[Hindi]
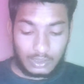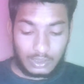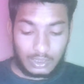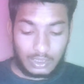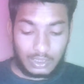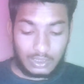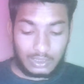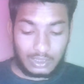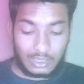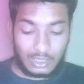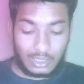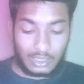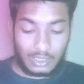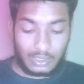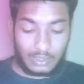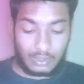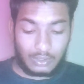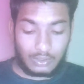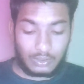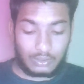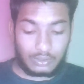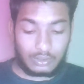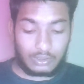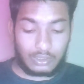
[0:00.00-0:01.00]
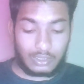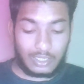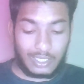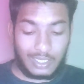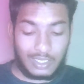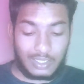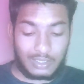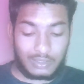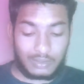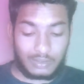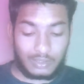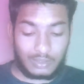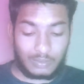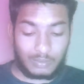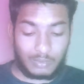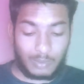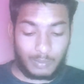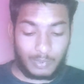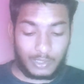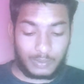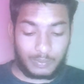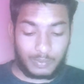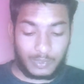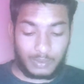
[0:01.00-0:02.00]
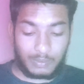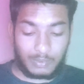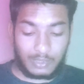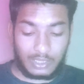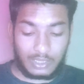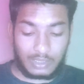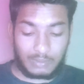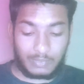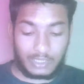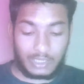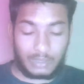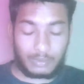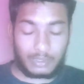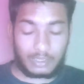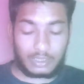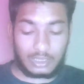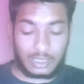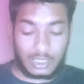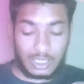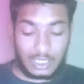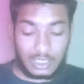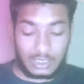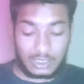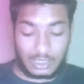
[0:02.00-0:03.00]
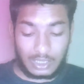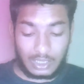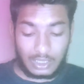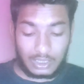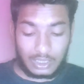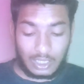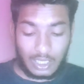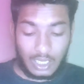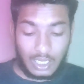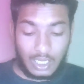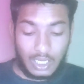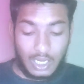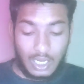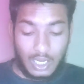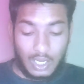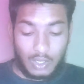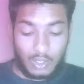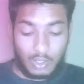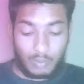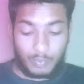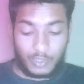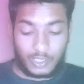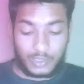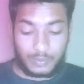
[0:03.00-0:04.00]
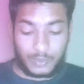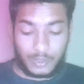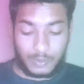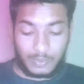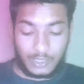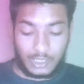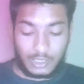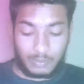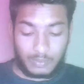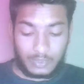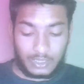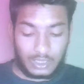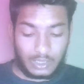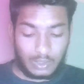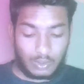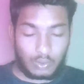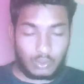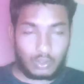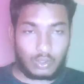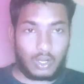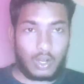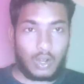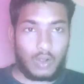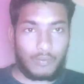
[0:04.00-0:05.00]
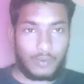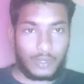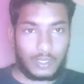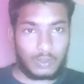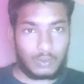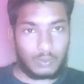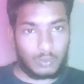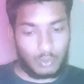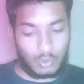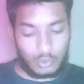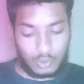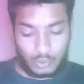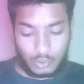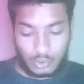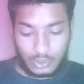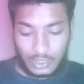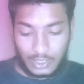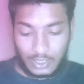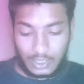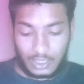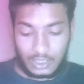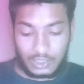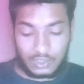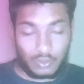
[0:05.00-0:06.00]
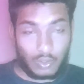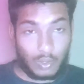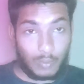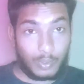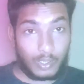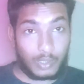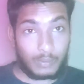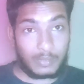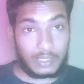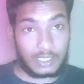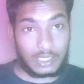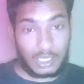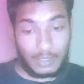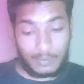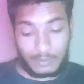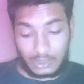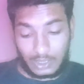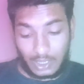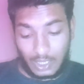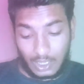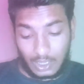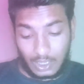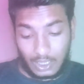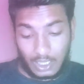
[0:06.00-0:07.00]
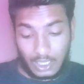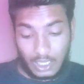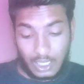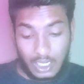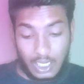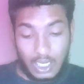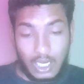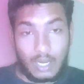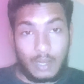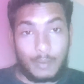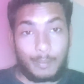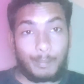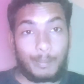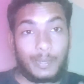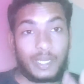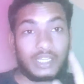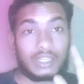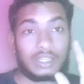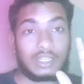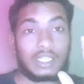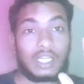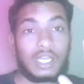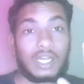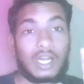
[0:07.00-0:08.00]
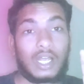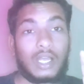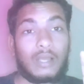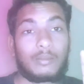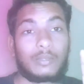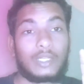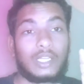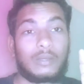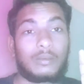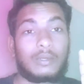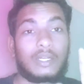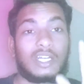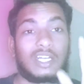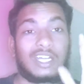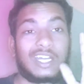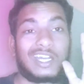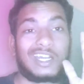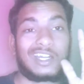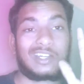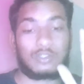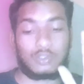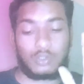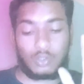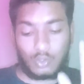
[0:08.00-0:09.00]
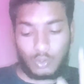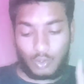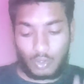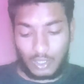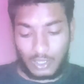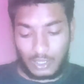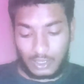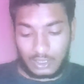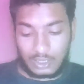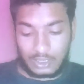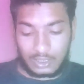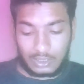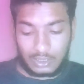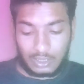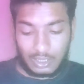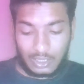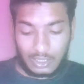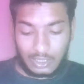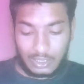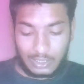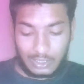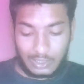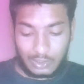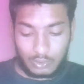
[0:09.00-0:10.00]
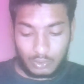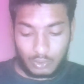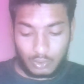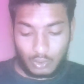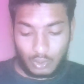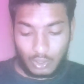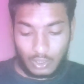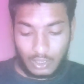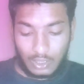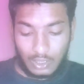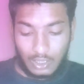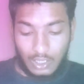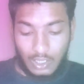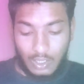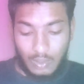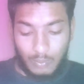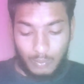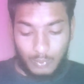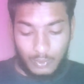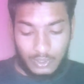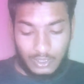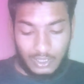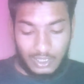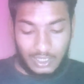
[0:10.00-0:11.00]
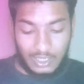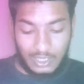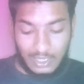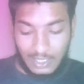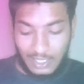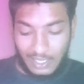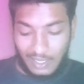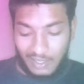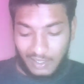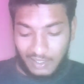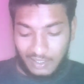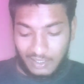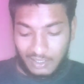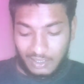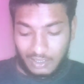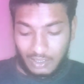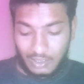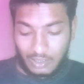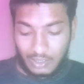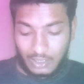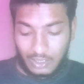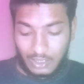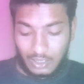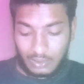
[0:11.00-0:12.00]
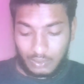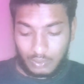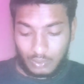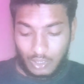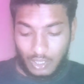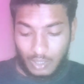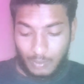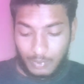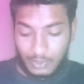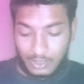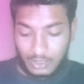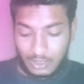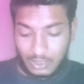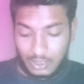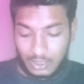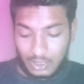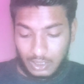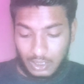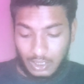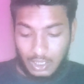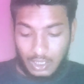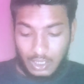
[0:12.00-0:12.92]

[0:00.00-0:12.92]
तेईस uh, तेईस दशमलव पचपन मिनट मतलब कि तेईस घंटा और पचपन मिनट में ये ऑफर क्लोज हो जाएगा इस ऑफर में क्या बताया गया है पंद्रह मतलब कि डेढ़ सौ डॉलर कितना डेढ़ सौ डॉलर ये है अर्निंग का है तो यहाँ पे देखिए